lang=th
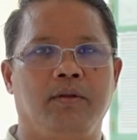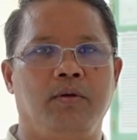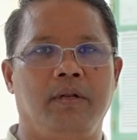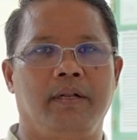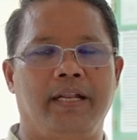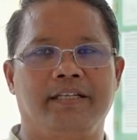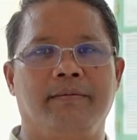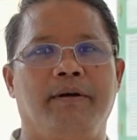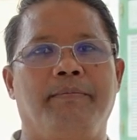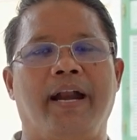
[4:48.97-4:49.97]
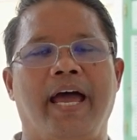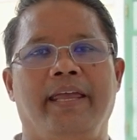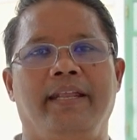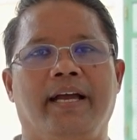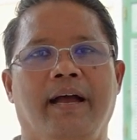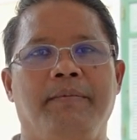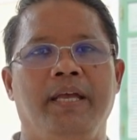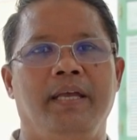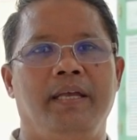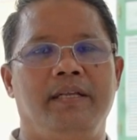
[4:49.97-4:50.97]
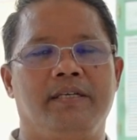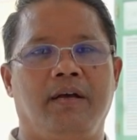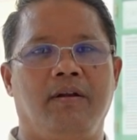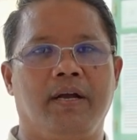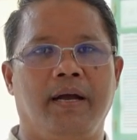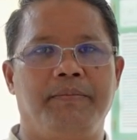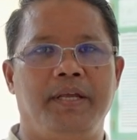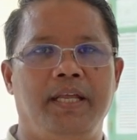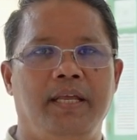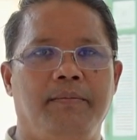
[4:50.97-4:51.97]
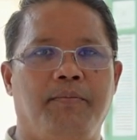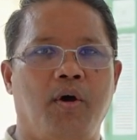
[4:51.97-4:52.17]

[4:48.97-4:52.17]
ต้นและเสมอปลายนะครับ อินชาลอครับที่นี่